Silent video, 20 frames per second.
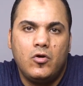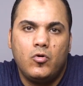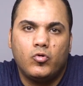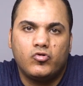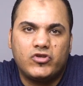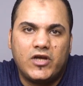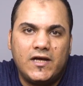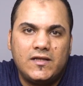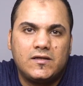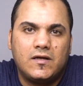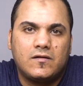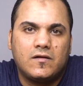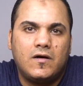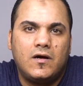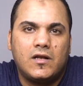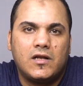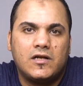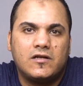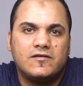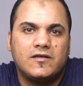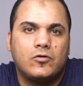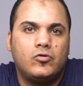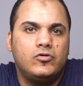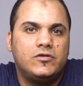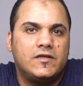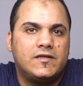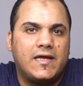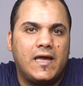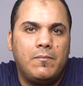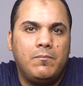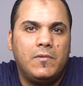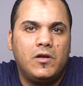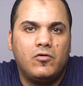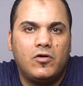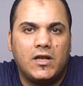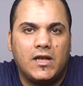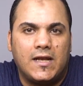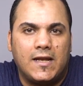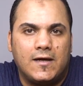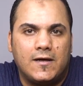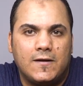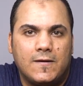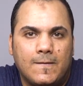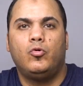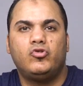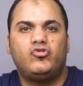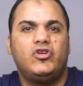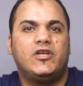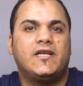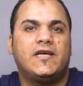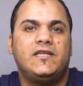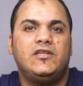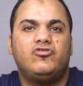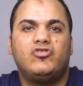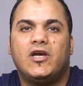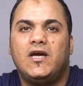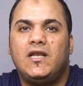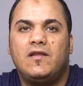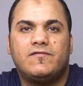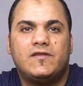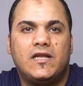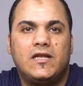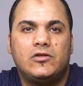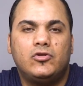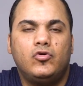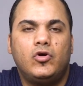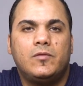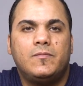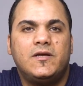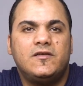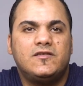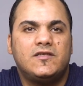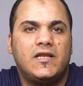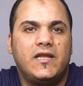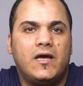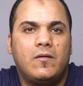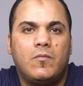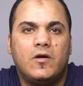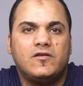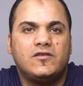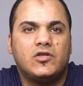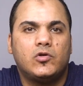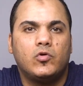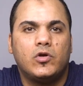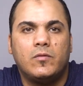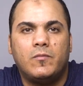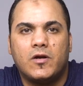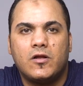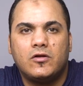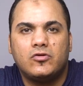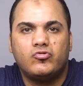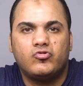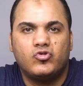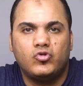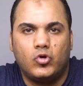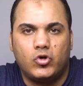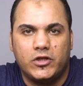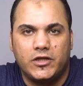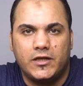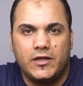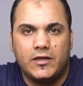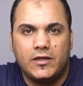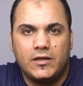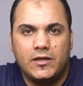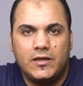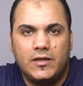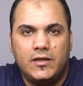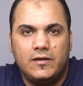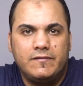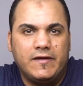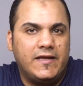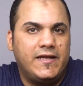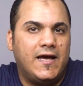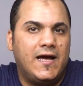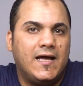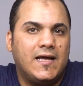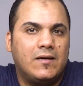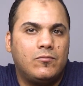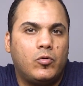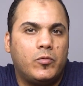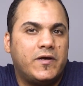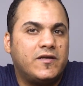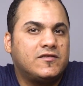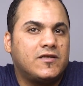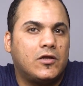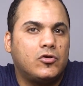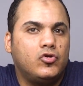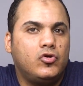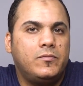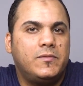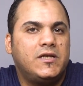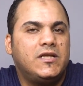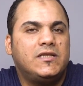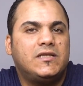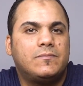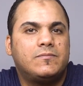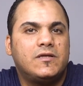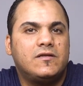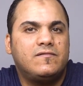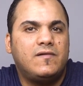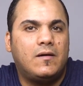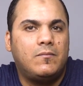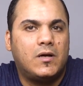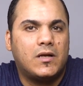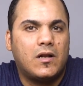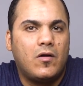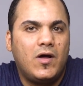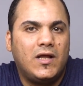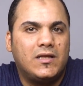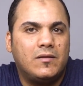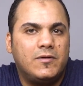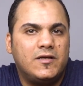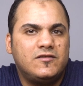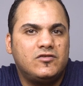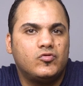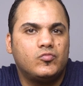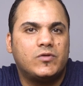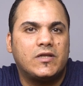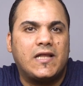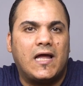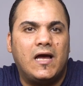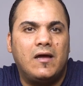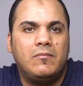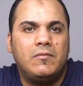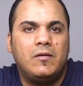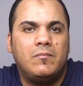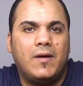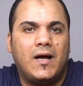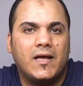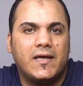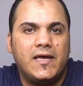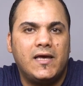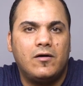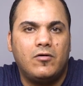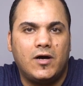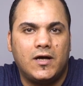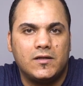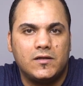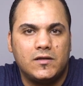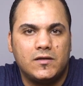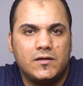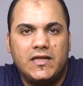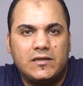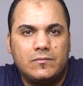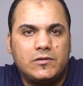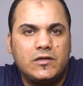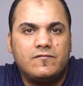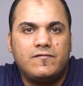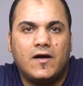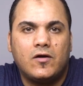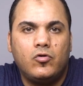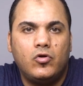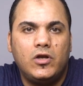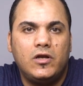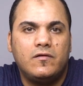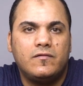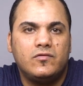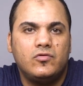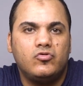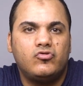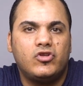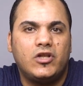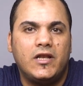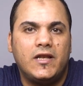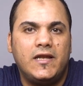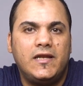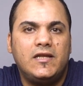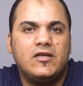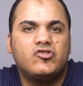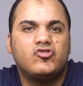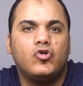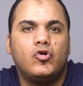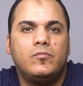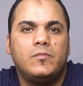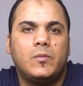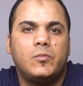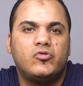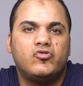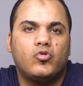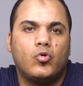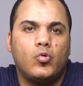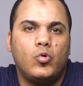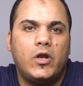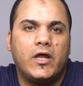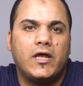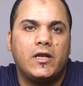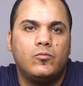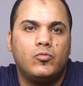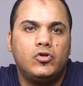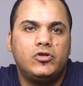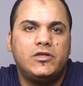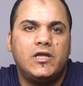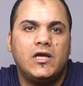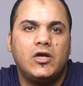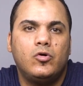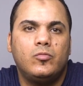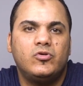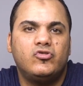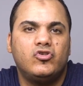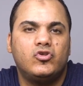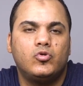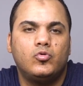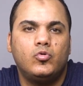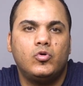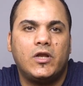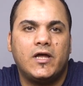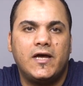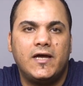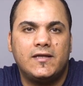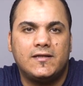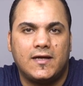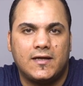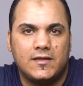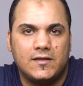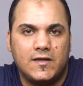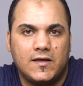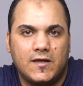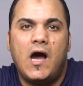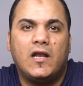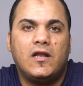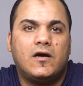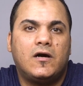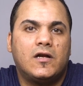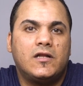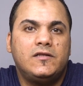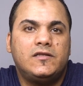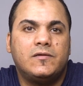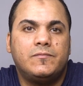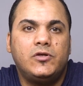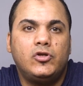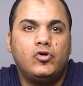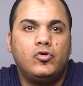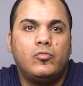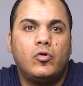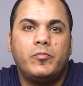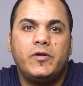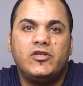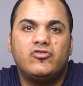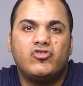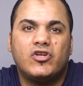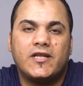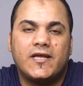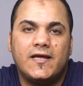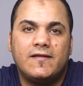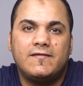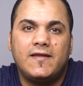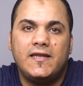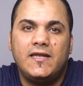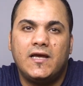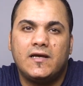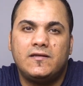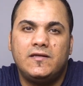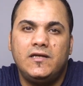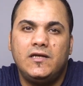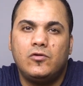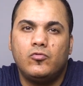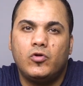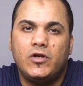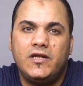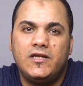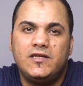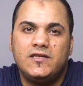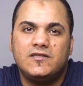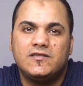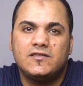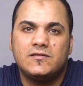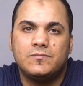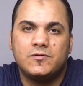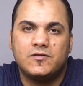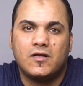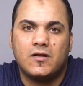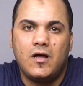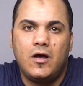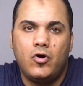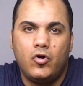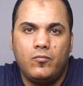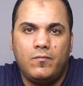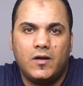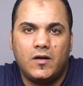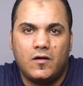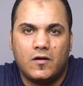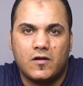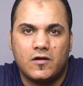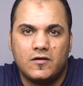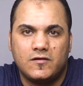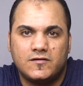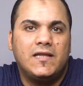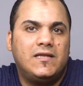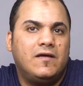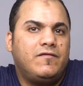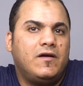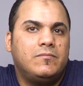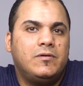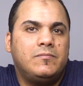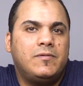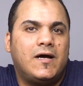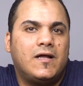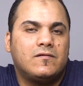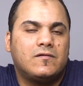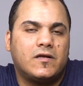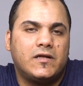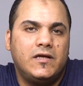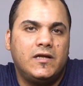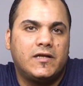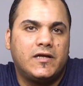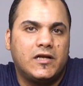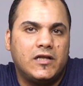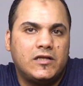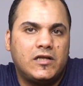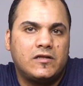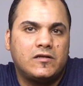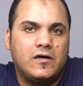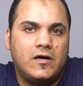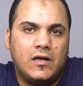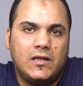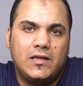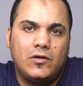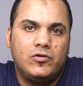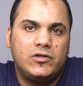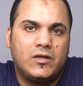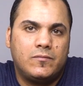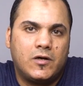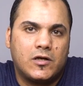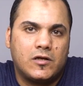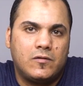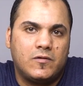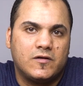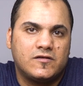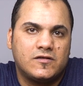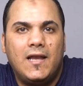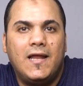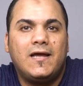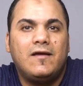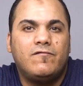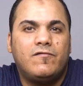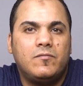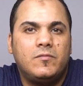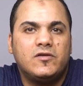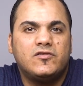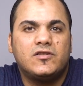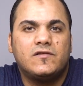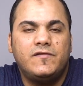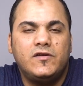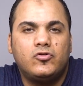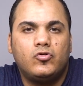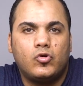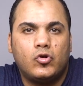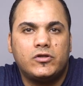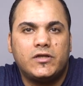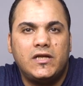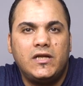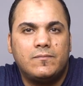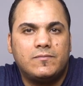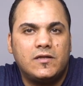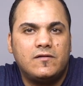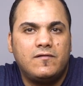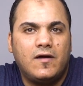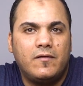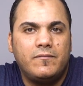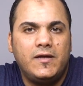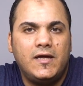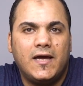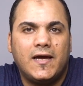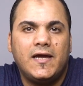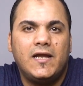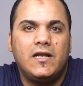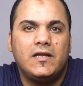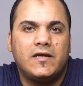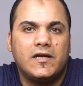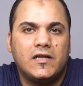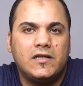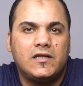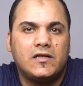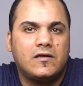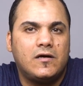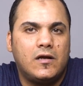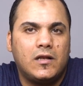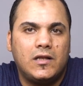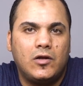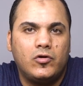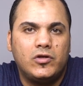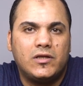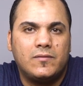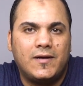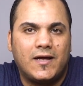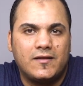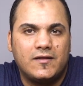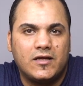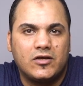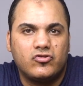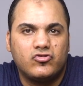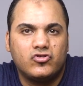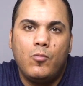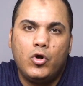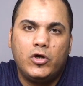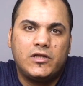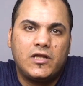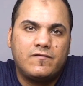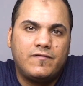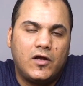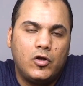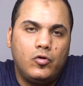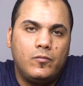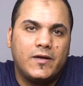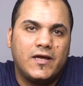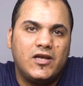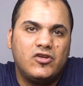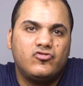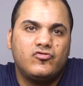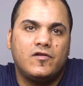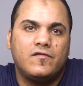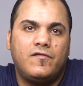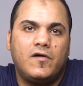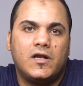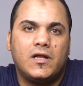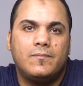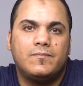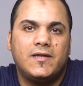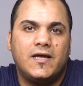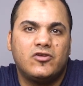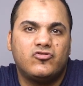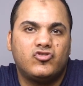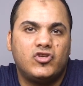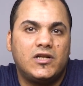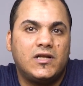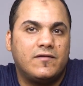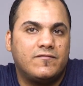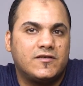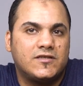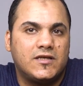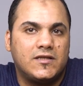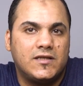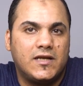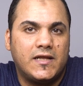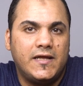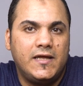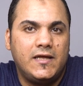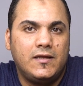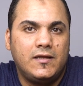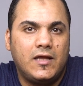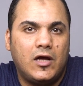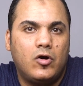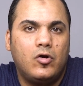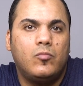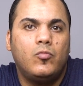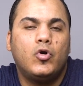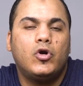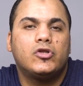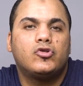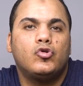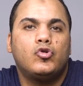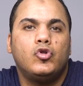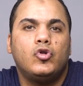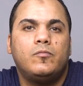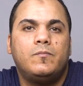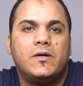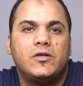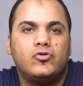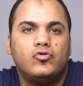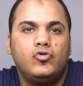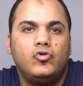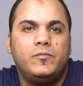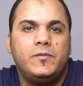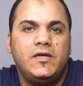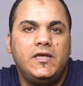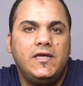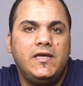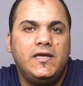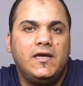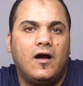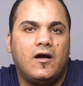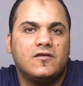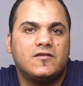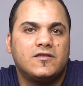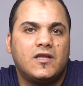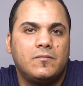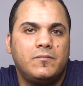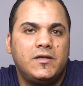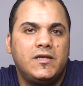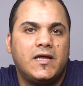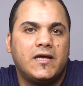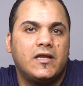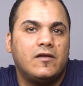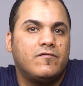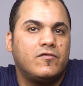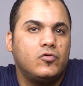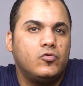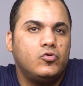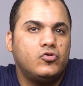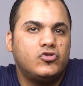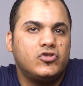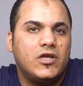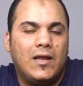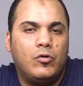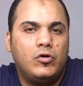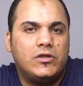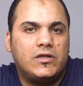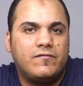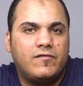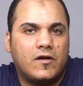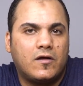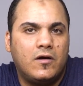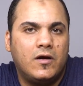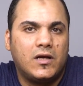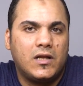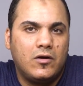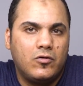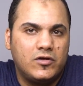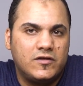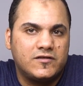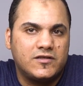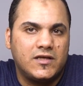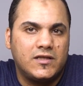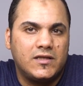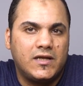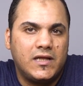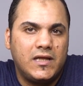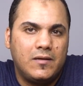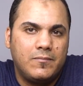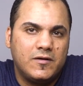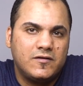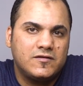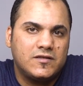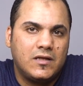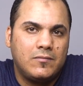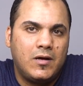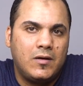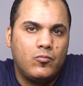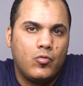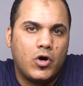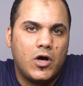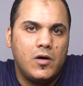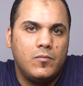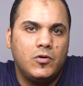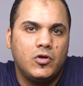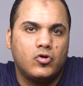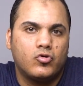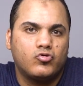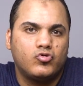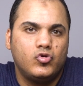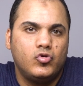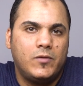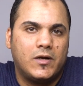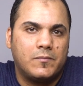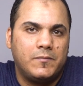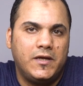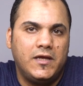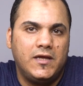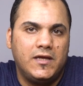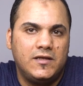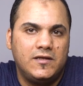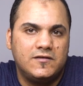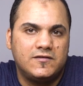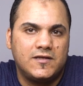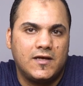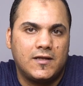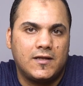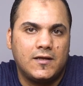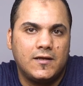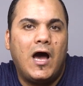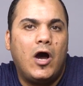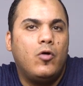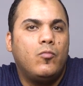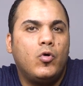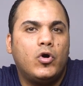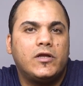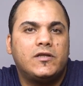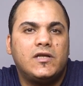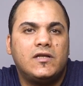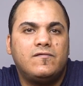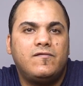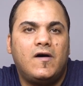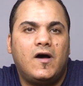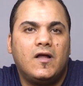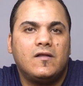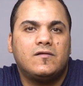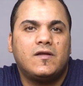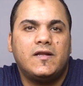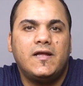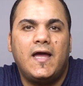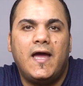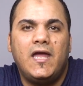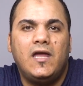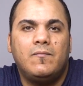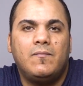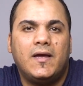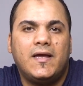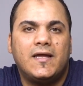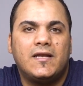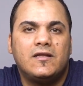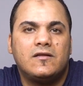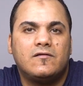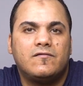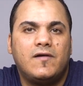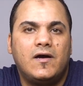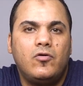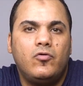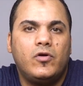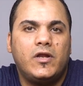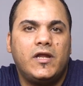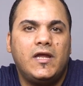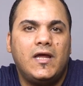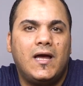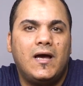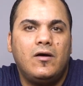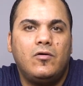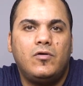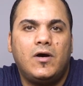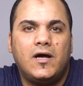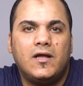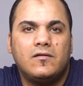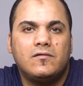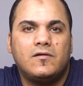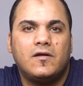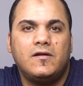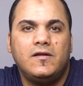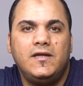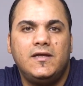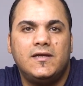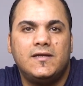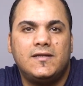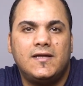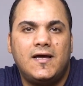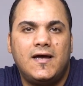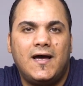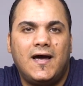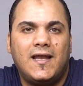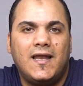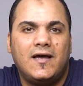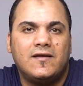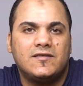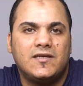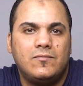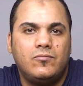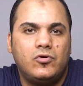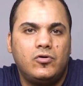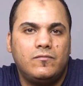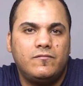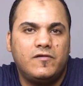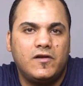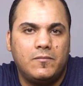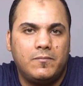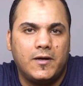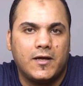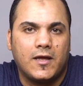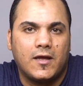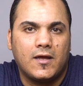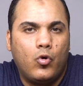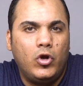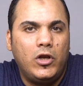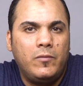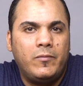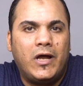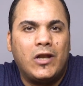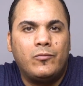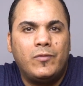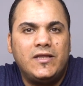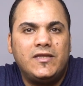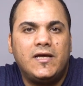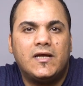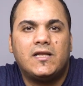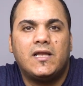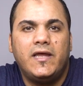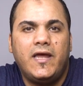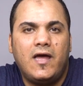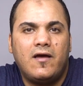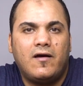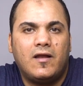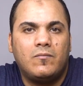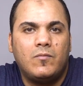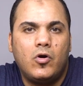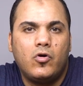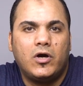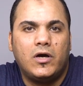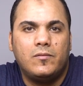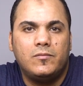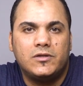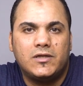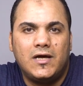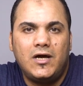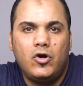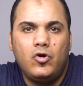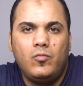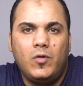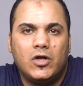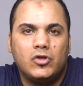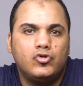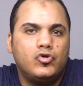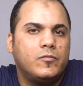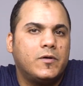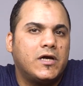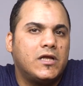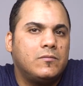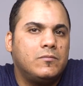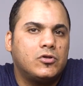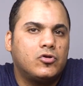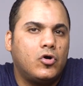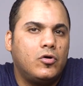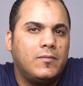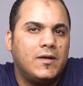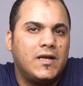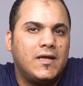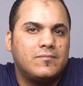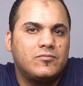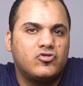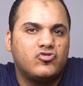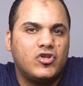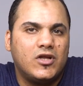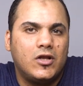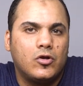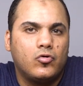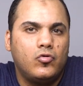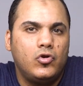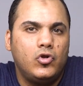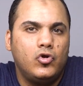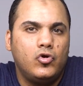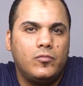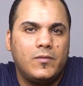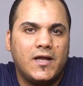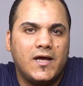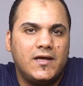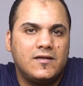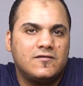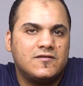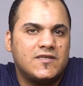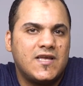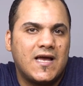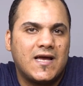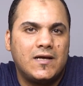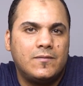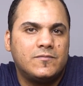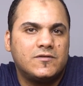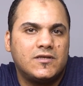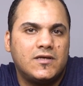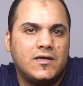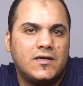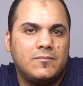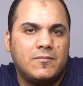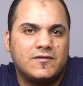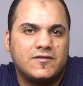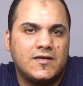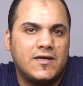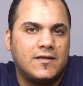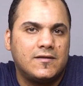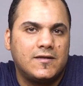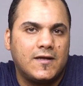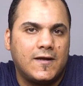وساعتها تقرر اذا كنت تكمل ولا لا والشركه دي شغاله في ثلاث دول بس اللي هي مصر والامارات والسعوديه تاني حاجه مميزه عندهم ان انت بتدفع مره واحده بس وبتتعامل مع جهه واحده انت بتدفع كل الفلوس للينكس وهم بيشتروا لك المنتج وبيشحنوه لغايه عندك انا قارنت بينهم وبين شركات تانية كتير ولينكس بصراحه هم الارخص الدفع بيبقى عن طريق الكريدت كارد لو انت بره مصر لكن في مصر في طرق تانية بتدفع بيها غير الكريدت كارد لو انت ما عندكش ممكن تدفع لهم كاش في الفرع بتاع الشركه في اسكندريه او ممكن تطلب مندوب يجي يحصل منك الفلوس لو انت في القاهره او الاسكندريه بس طبعا مقابل رسوم 40 جنيه زياده او ممكن تدفع عن طريق اي مكنه فوري او عن طريق ايداع على حسابهم في البنك وكل المعلومات دي هتلاقيها على الموقع بتاعهم عندهم خدمه عملاء بتشتغل كل يوم لغايه الساعه 5 مساء